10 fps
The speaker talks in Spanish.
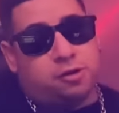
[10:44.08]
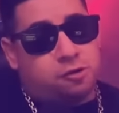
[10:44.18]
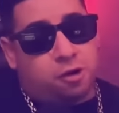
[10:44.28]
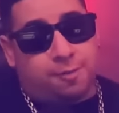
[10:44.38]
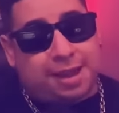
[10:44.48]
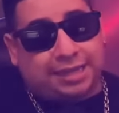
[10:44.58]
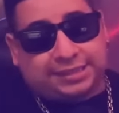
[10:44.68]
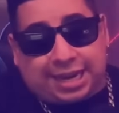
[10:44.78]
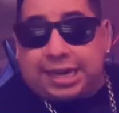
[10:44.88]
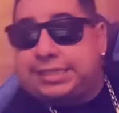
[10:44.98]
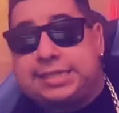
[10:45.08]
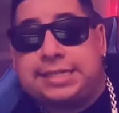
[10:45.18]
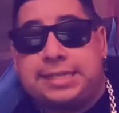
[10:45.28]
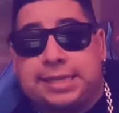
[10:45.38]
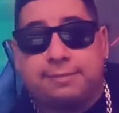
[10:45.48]
No me hagas sacar la
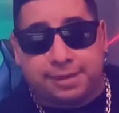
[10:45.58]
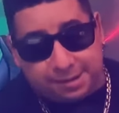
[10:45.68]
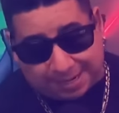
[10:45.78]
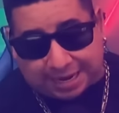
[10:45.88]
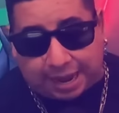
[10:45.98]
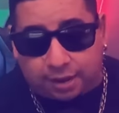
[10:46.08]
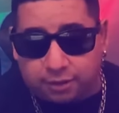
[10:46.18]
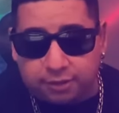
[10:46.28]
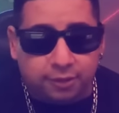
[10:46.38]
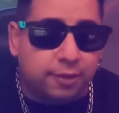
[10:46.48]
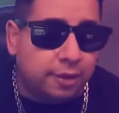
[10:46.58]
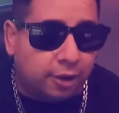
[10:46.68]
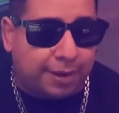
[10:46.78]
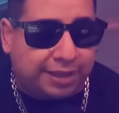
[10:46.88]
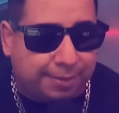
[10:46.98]
chancleta. Vení para acá.
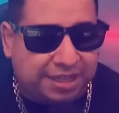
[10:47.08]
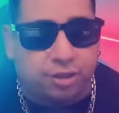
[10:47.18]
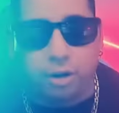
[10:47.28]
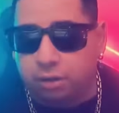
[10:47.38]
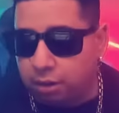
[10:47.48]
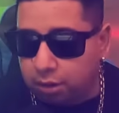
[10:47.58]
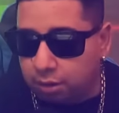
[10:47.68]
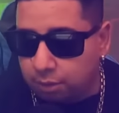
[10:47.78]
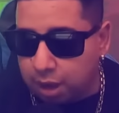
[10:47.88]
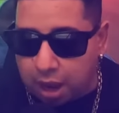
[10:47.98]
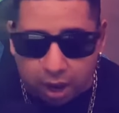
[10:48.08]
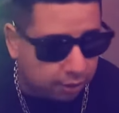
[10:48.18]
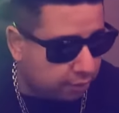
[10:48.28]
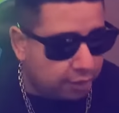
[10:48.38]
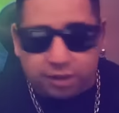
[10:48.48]
¿Cómo la estás pasando?
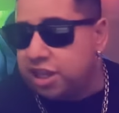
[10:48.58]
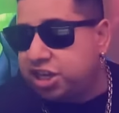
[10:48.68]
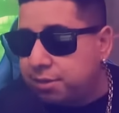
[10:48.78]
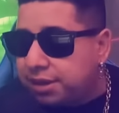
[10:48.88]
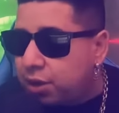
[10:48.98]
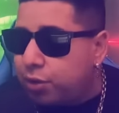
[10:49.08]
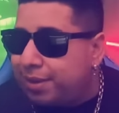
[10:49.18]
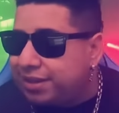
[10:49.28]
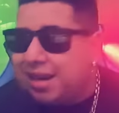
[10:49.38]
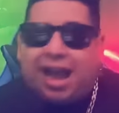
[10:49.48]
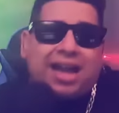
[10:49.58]
Bien. ¿Te llevaste alguna materia?